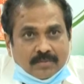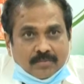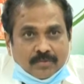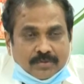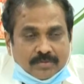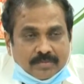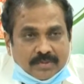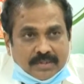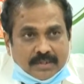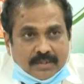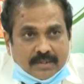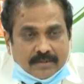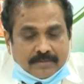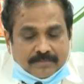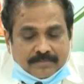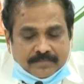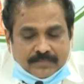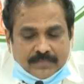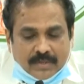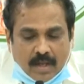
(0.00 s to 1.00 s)
ముఖ్యమంత్రి గారు
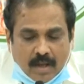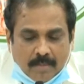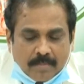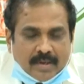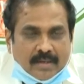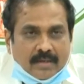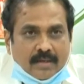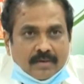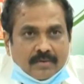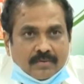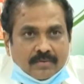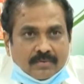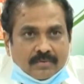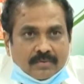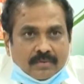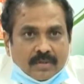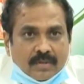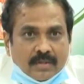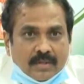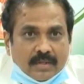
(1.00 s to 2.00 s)
ఆ ప్రకారం
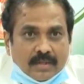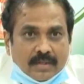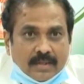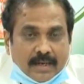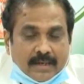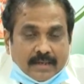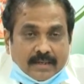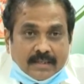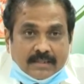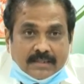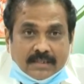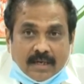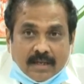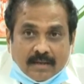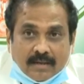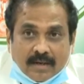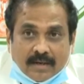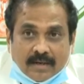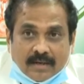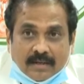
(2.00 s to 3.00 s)
ఎక్కడన్నా జిల్లా
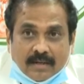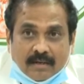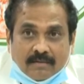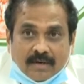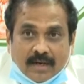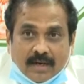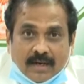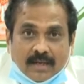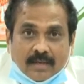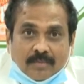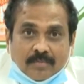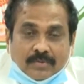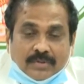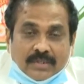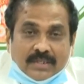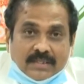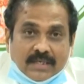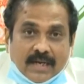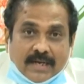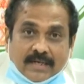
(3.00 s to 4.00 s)
కలెక్టర్ గారు వెళ్ళలేకపోతే
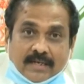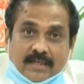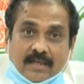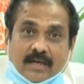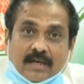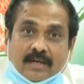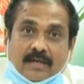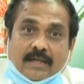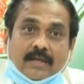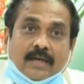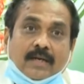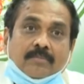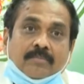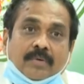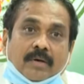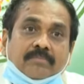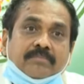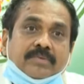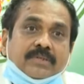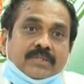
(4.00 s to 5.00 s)
జాయింట్ కలెక్టర్ గారిని
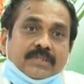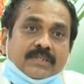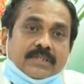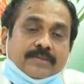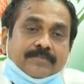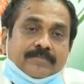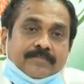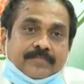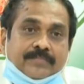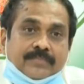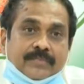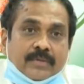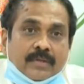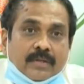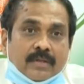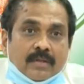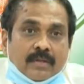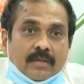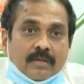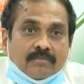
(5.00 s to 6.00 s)
పంపించి
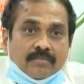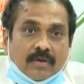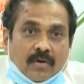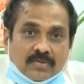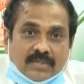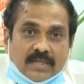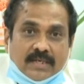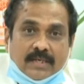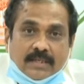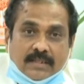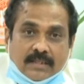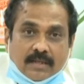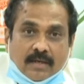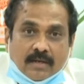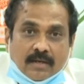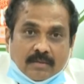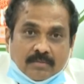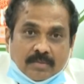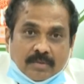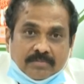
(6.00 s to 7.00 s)
వ్యవసాయ
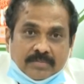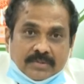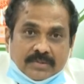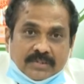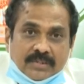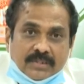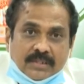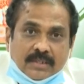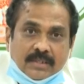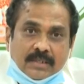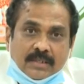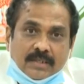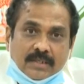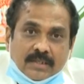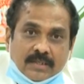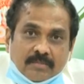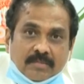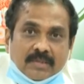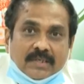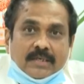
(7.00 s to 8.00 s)
అధికారులను పంపించి
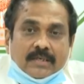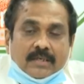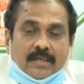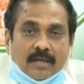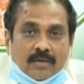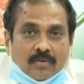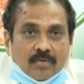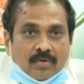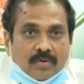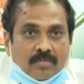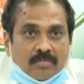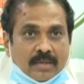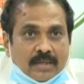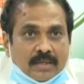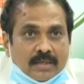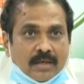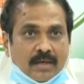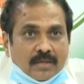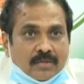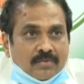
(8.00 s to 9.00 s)
ఇమీడియట్గా ఆ
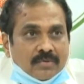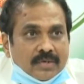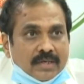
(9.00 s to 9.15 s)
కుటుంబాన్ని ఆదుకునే